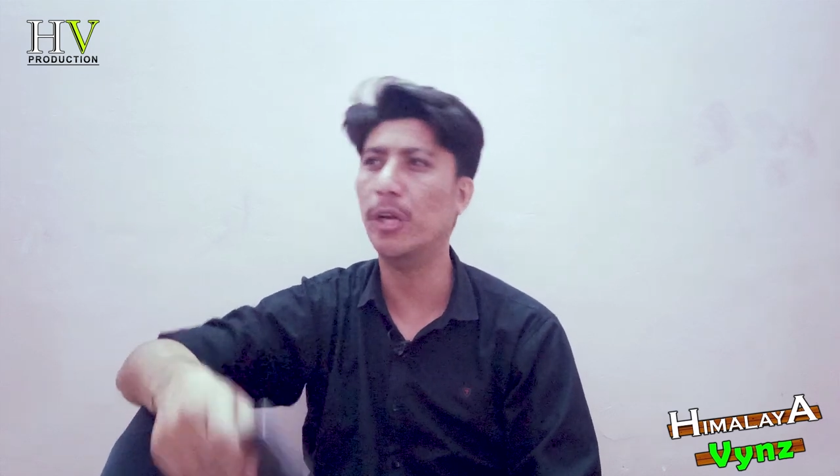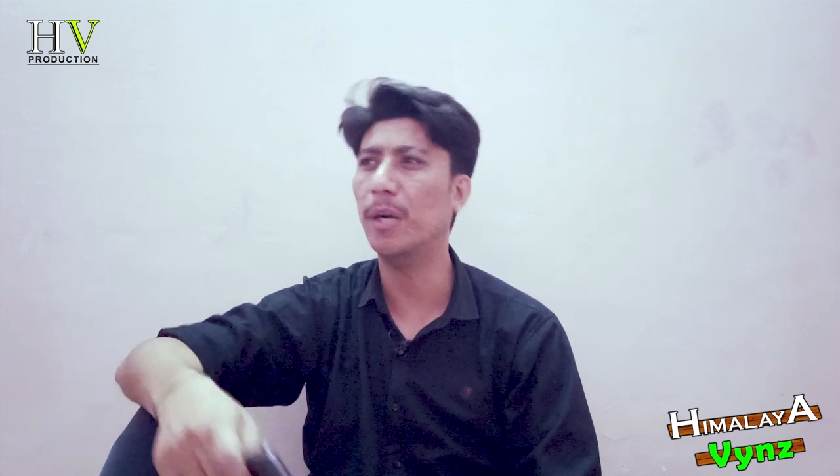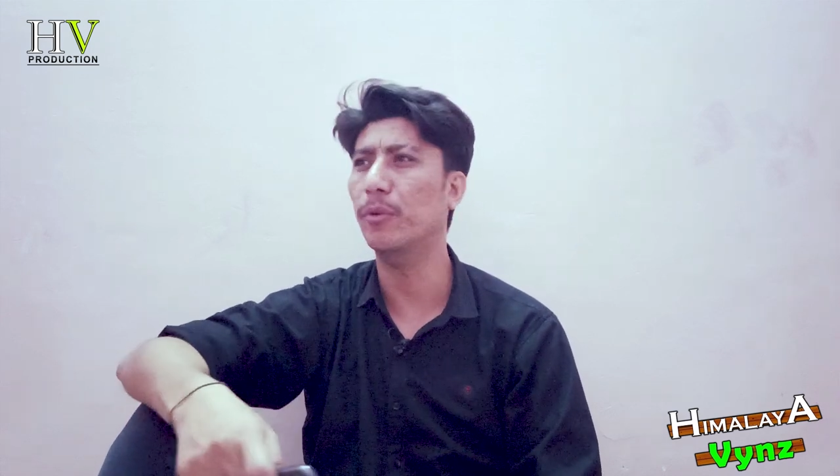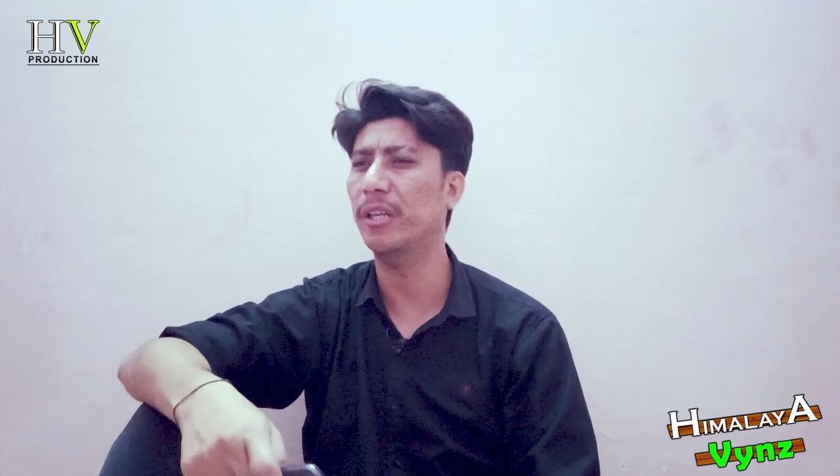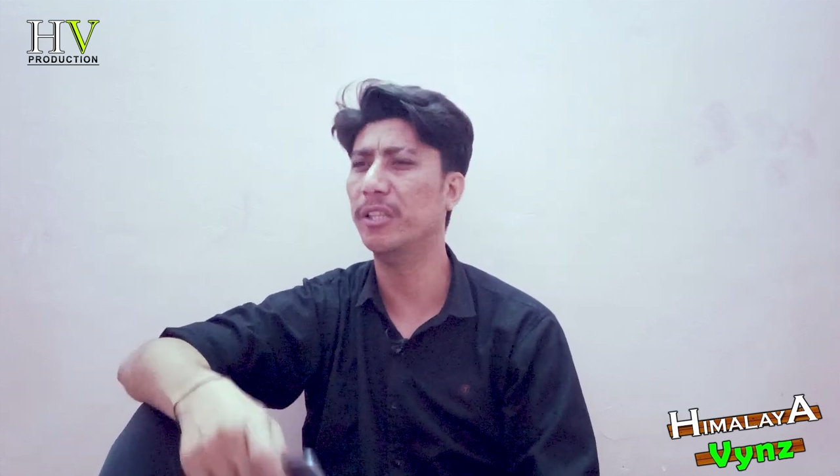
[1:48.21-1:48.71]

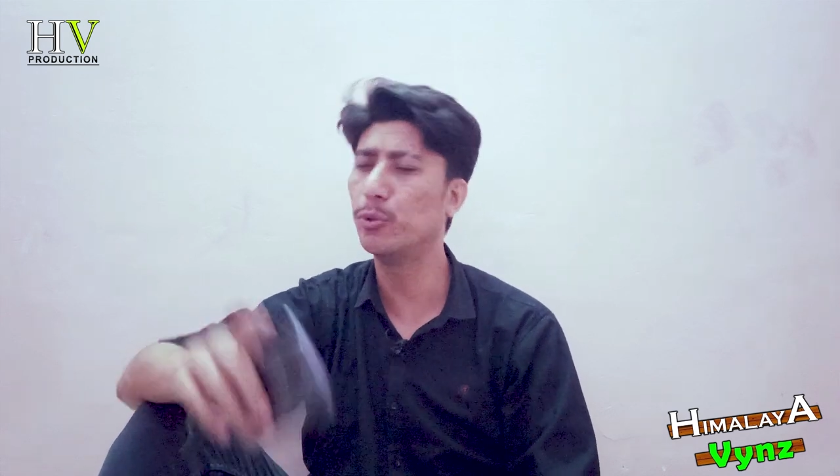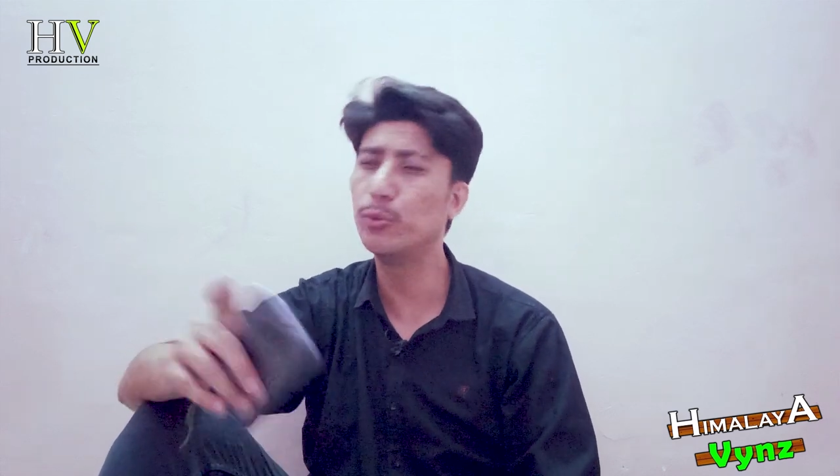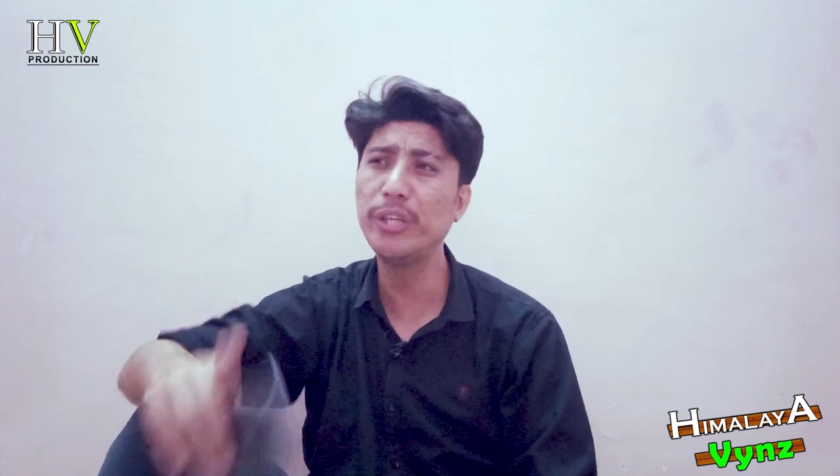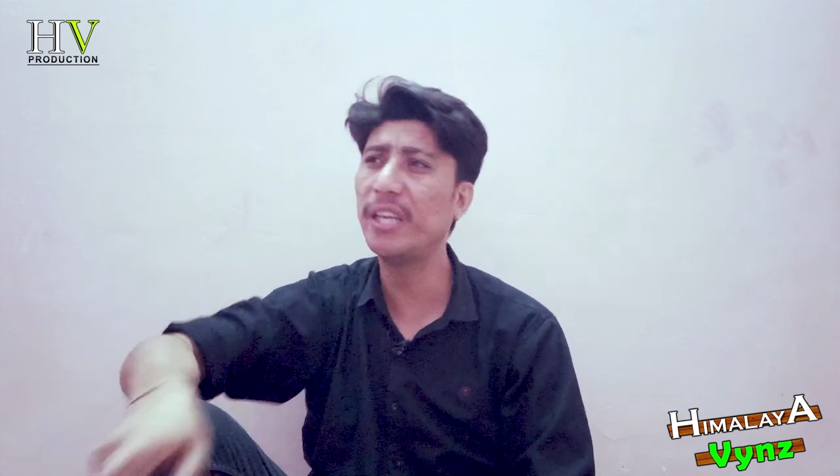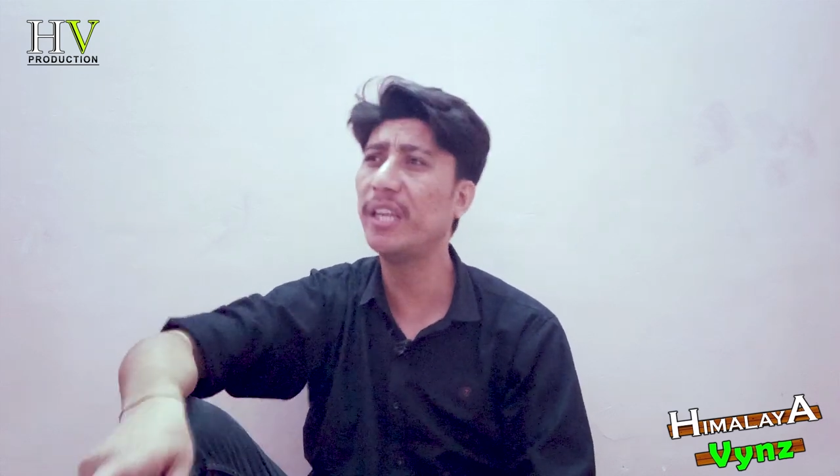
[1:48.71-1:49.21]
बुरा बोलें
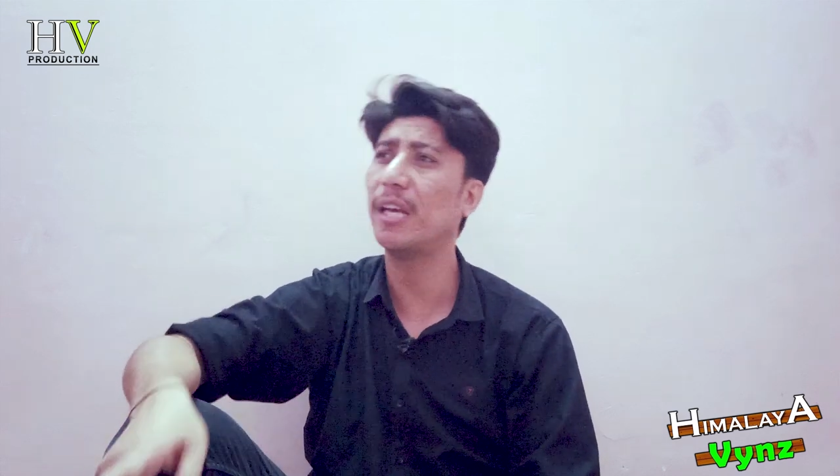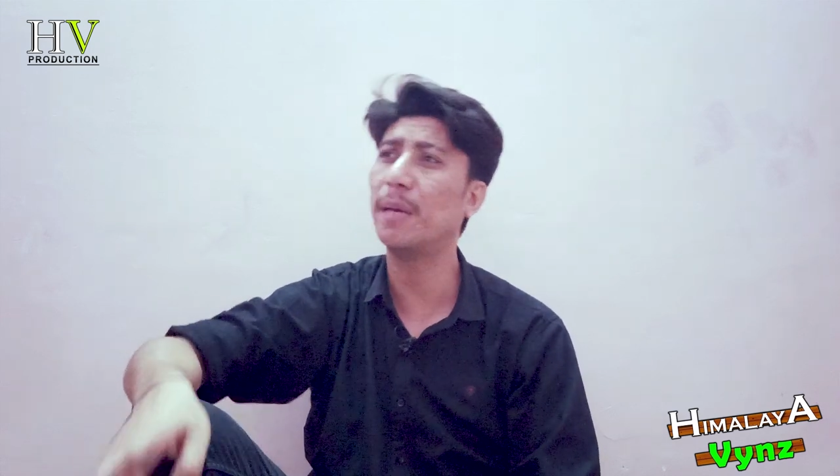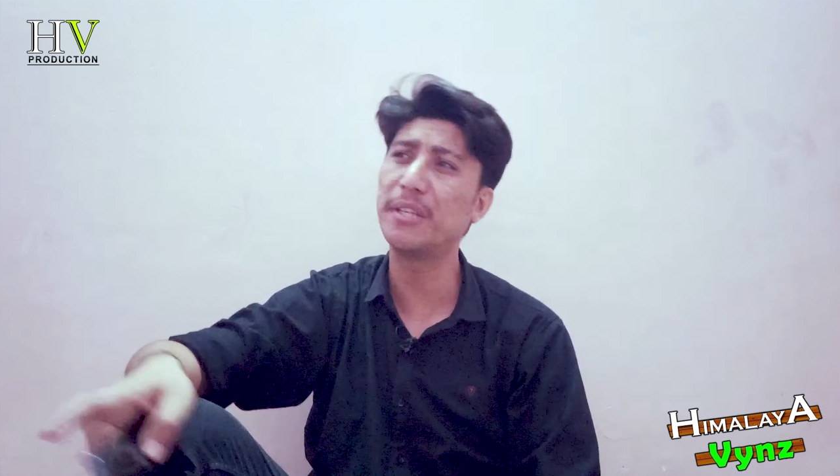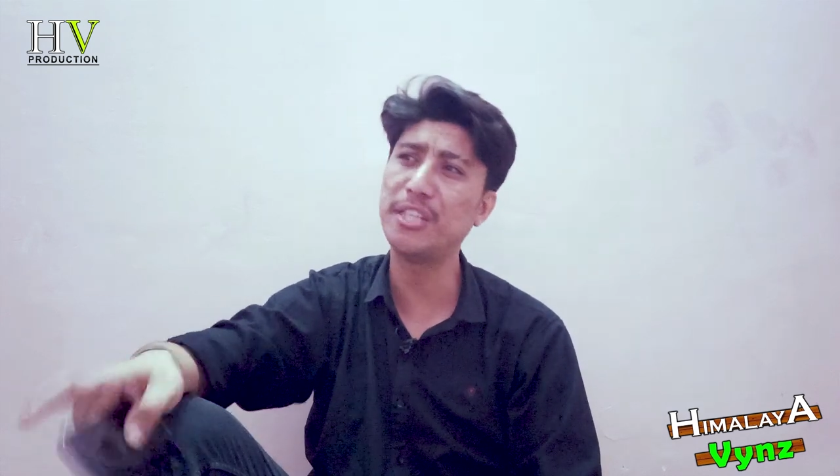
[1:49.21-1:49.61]
ज़रूरी नहीं कि हम